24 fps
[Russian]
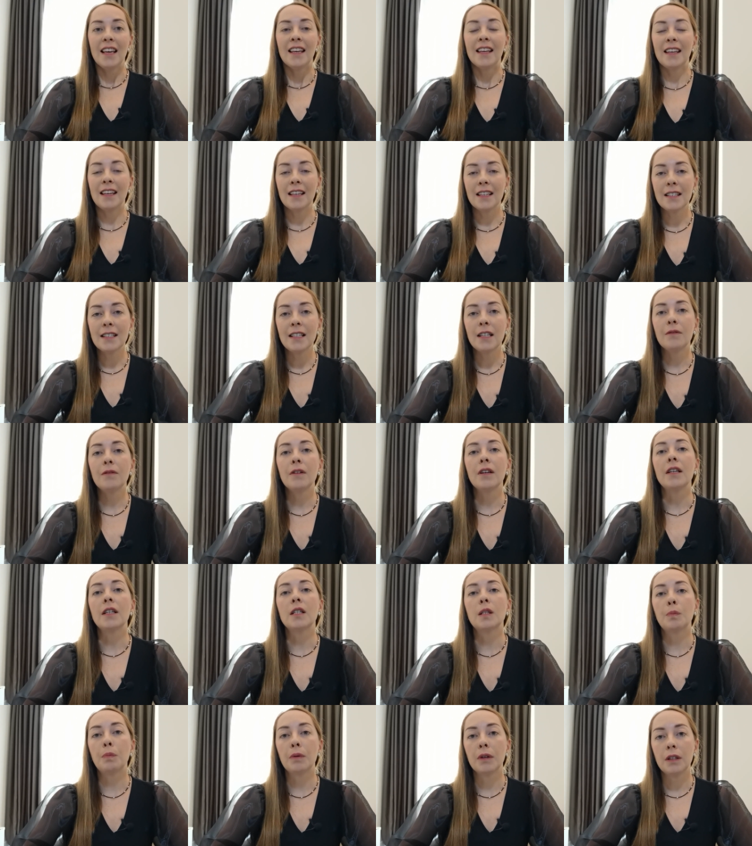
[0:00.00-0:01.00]
Если вы
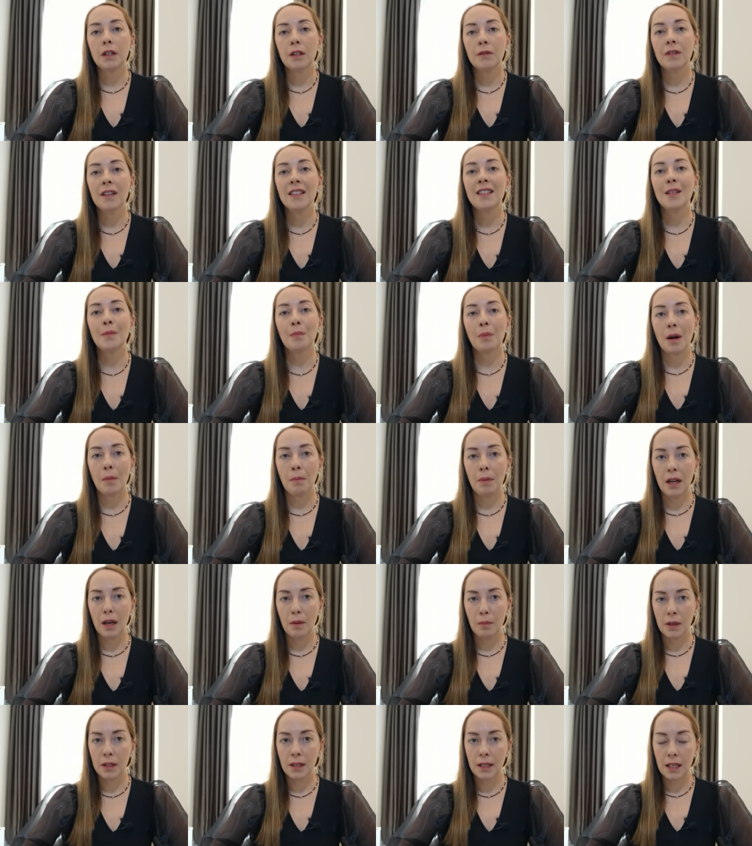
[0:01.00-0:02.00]
испытываете
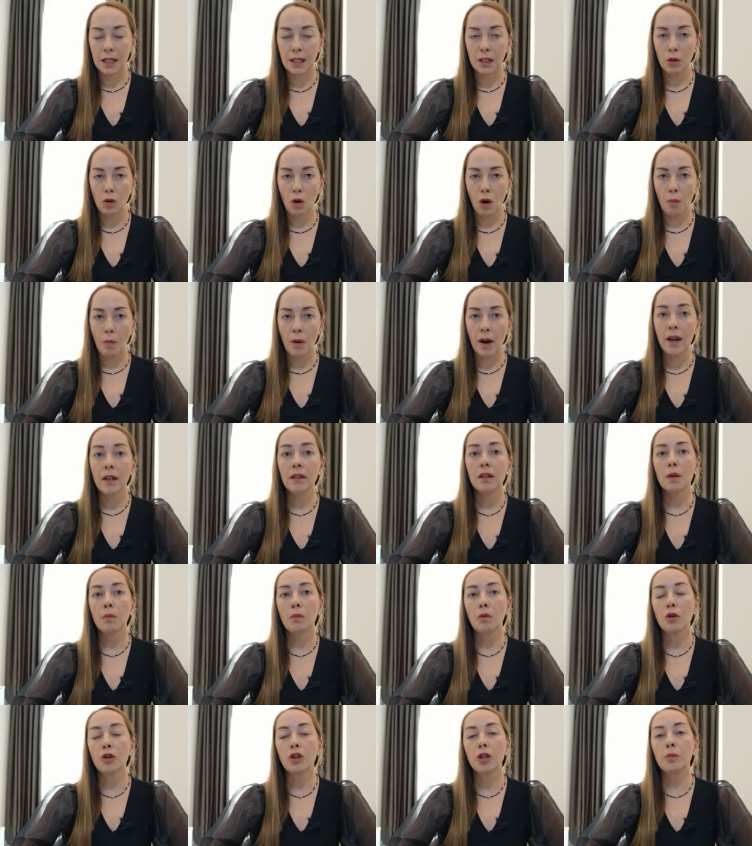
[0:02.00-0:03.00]
проблемы со сном,
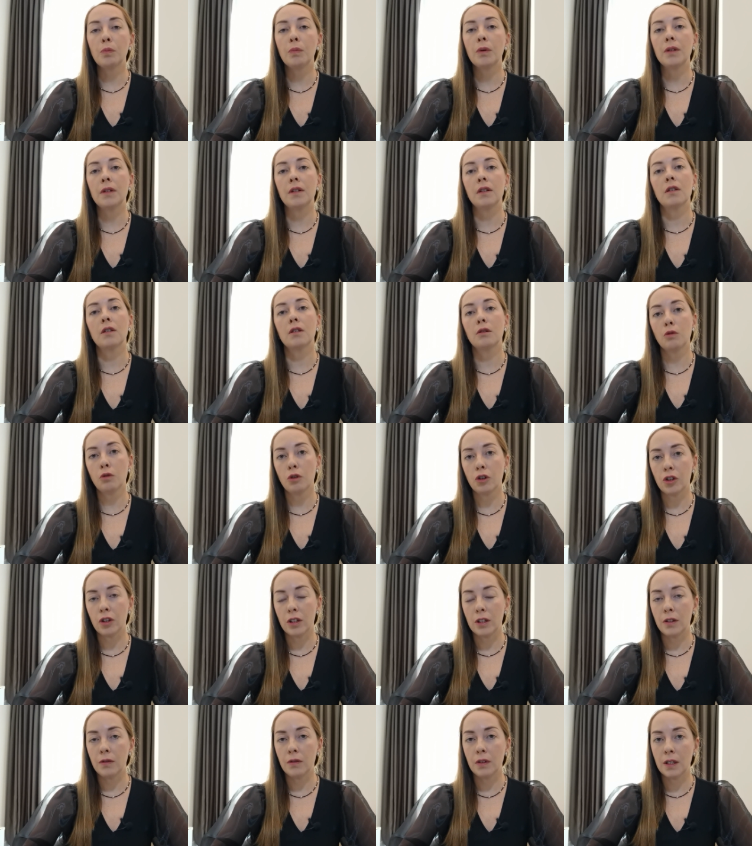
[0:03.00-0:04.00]
это может быть
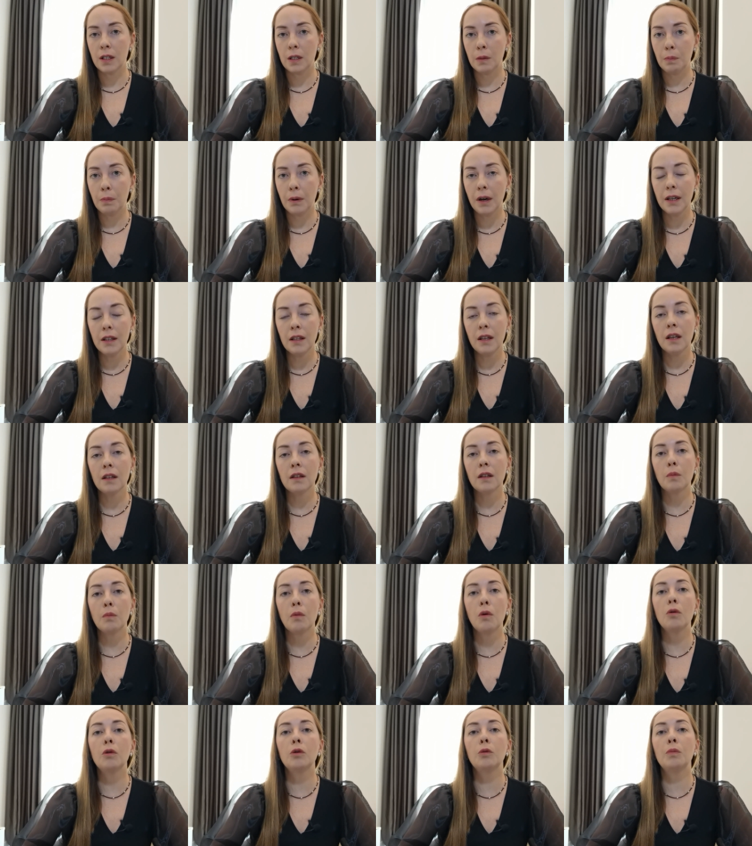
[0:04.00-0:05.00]
сложность в засыпании,
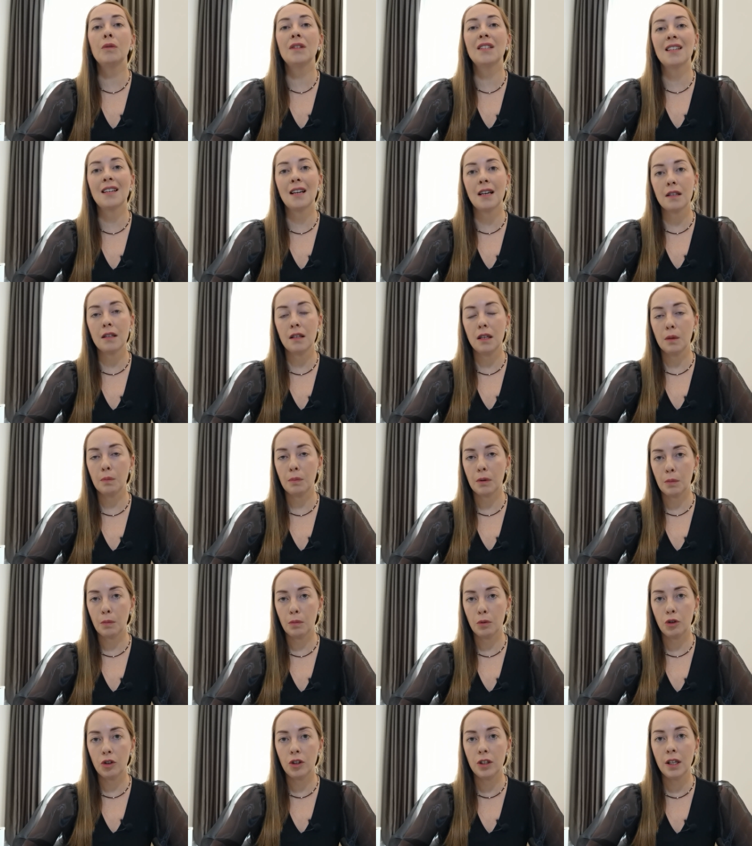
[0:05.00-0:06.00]
это могут быть ранние
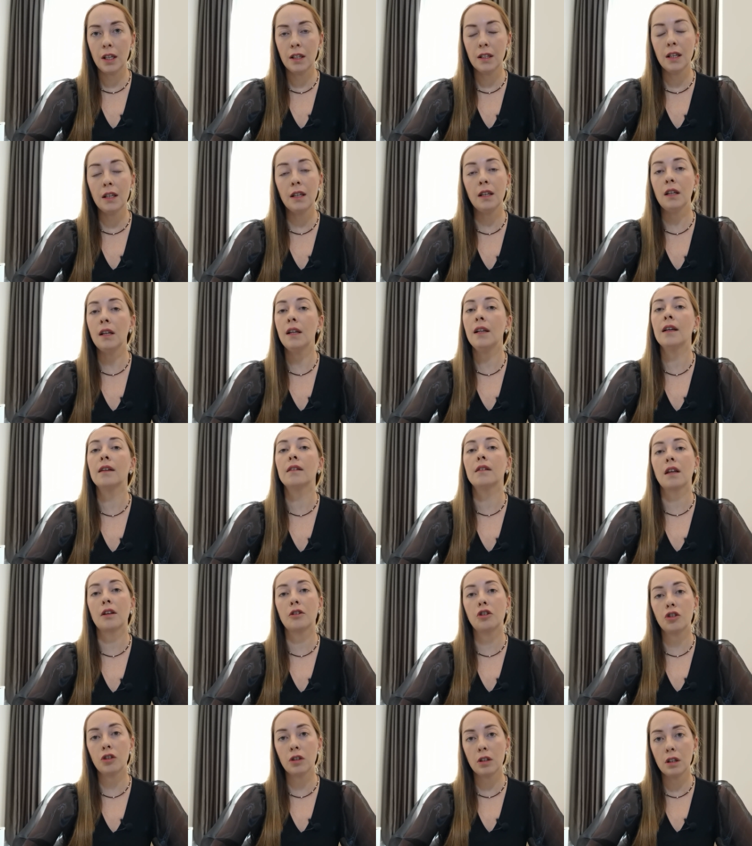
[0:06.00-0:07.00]
пробуждения или
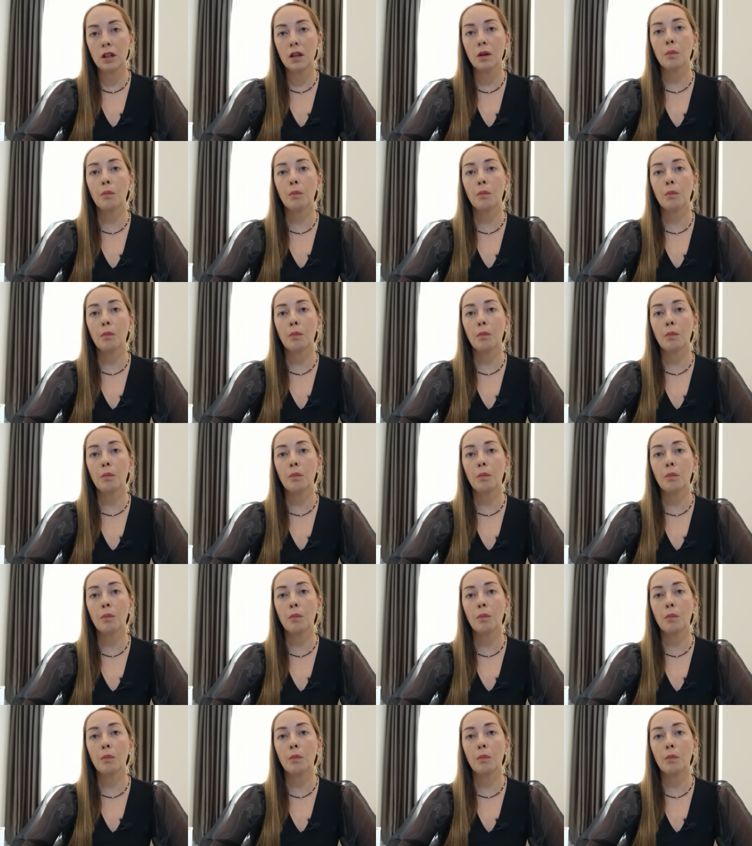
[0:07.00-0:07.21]
ночные